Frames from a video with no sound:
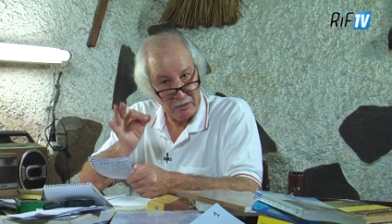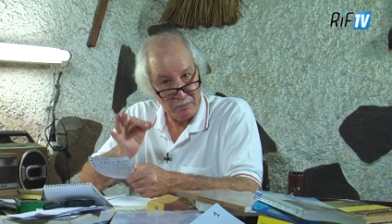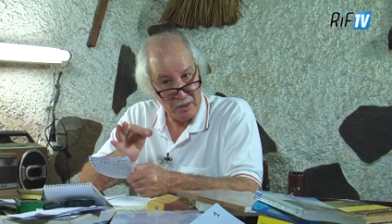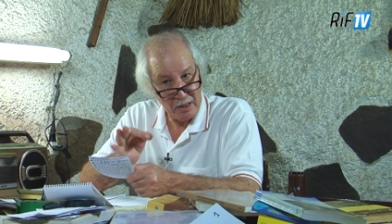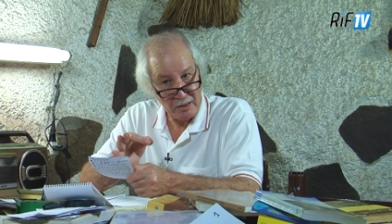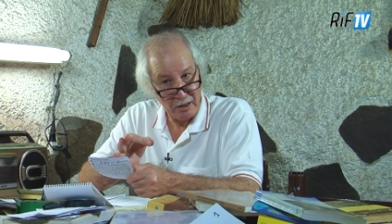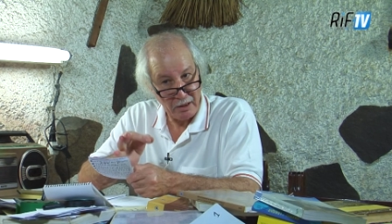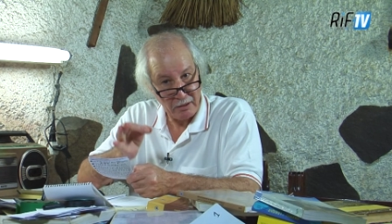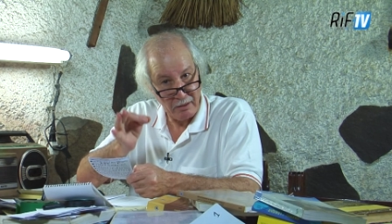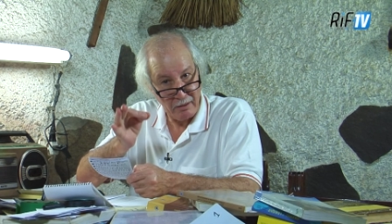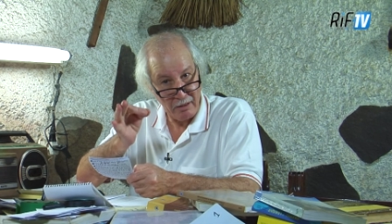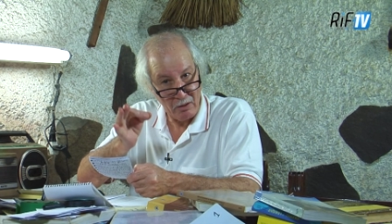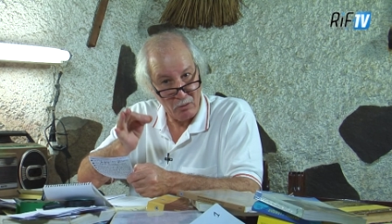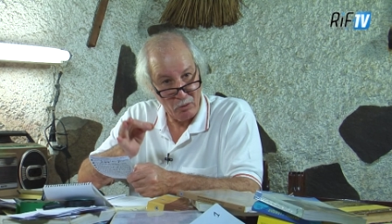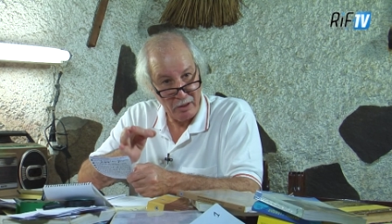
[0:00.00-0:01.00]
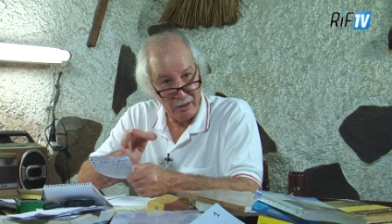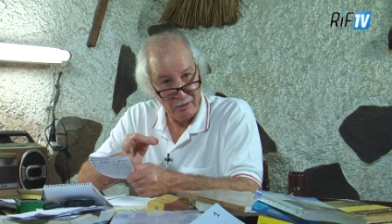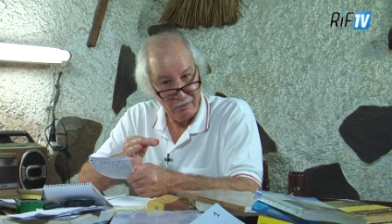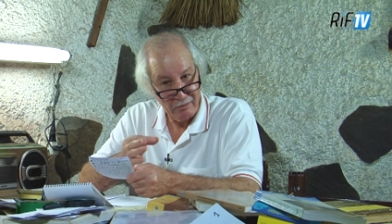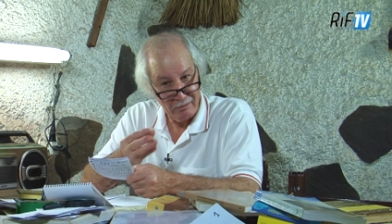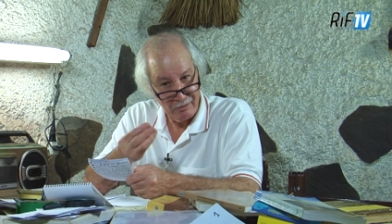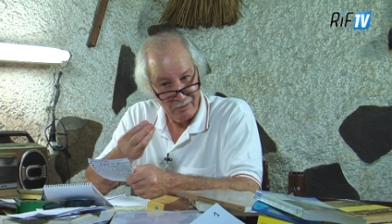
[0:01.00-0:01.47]
تمازيغ
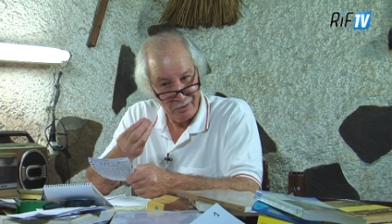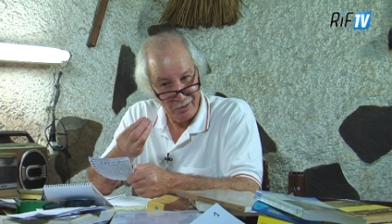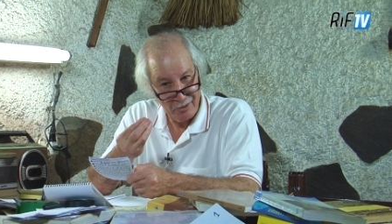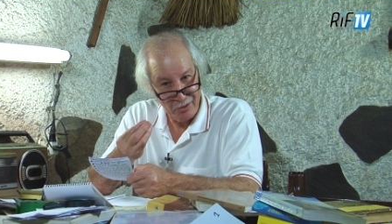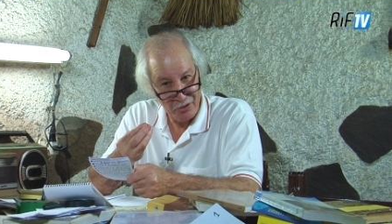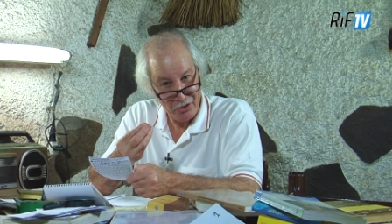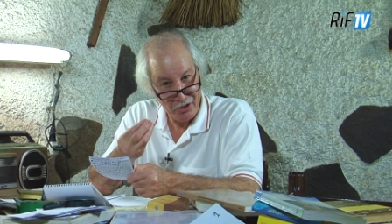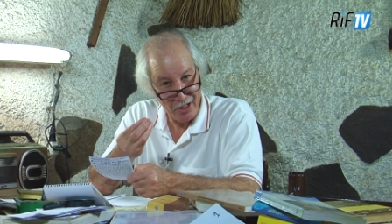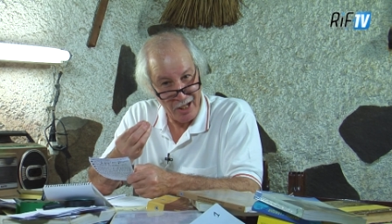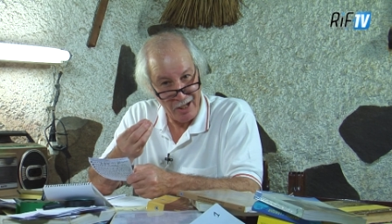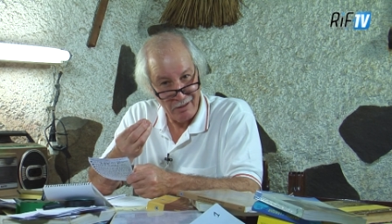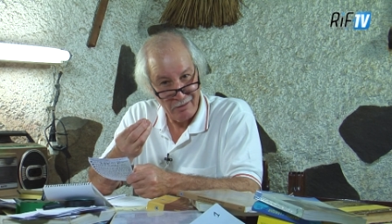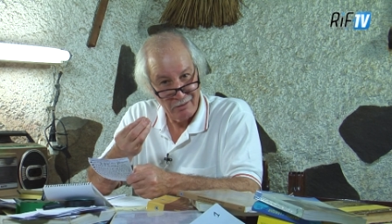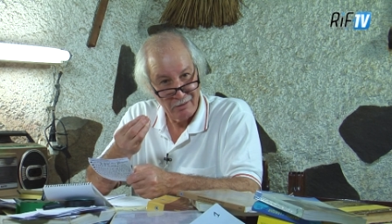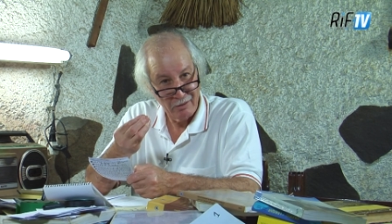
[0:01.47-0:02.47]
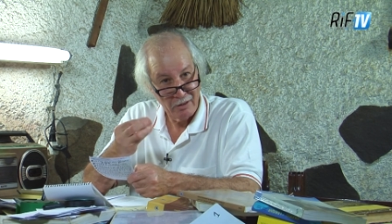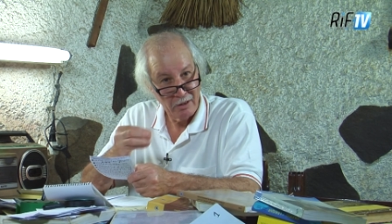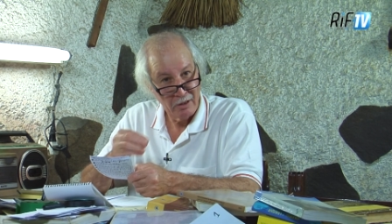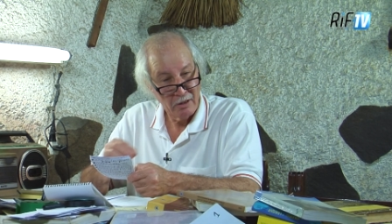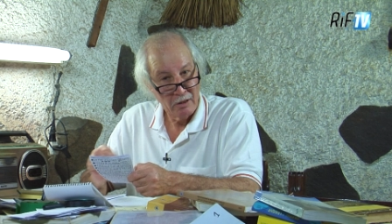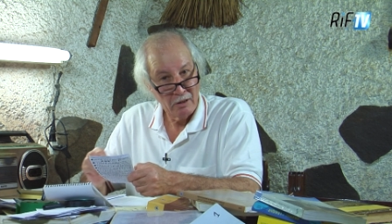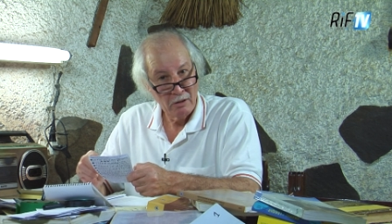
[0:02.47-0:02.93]
تداور يشنا
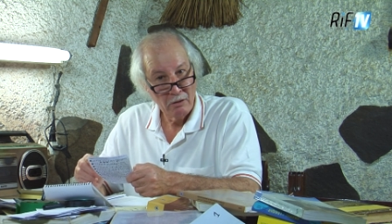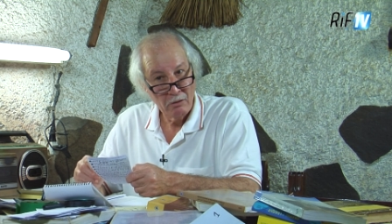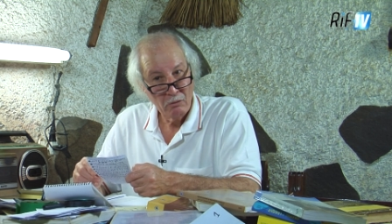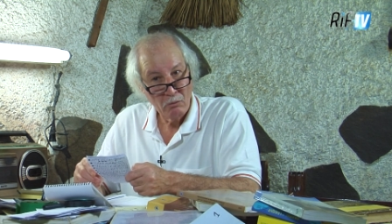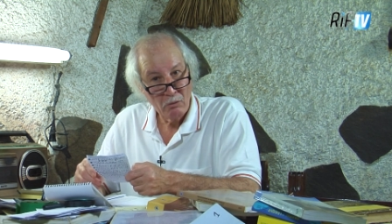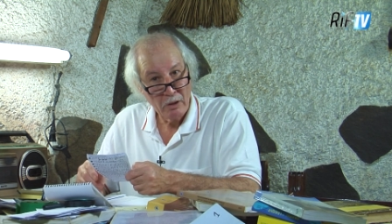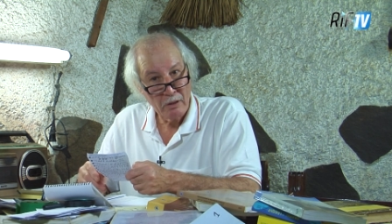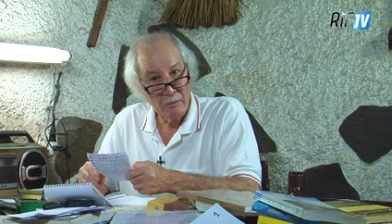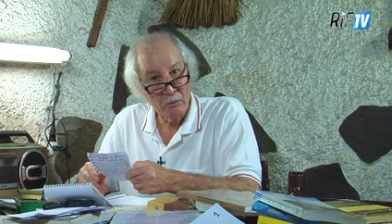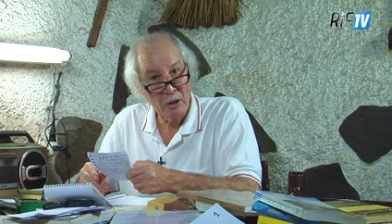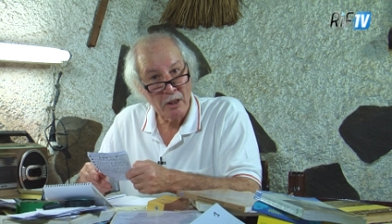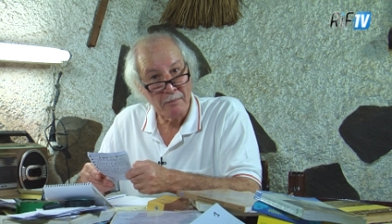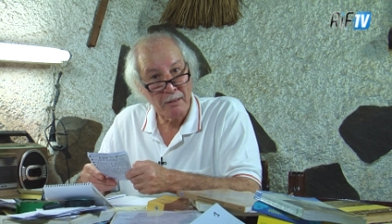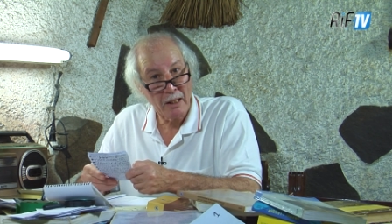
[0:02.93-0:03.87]
وذا بويا